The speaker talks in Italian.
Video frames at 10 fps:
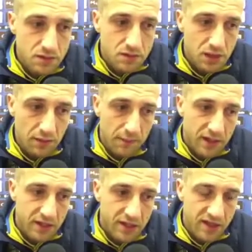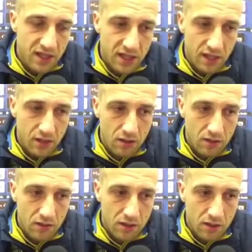Sì, ma a parte il sintetico, è una
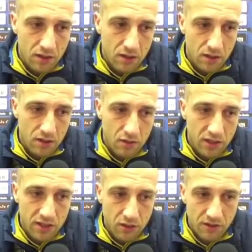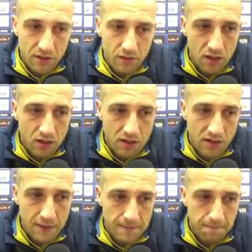squadra, una squadra tosta quella del
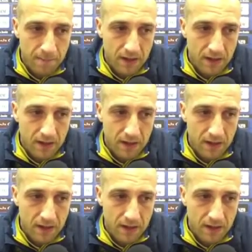Cesena,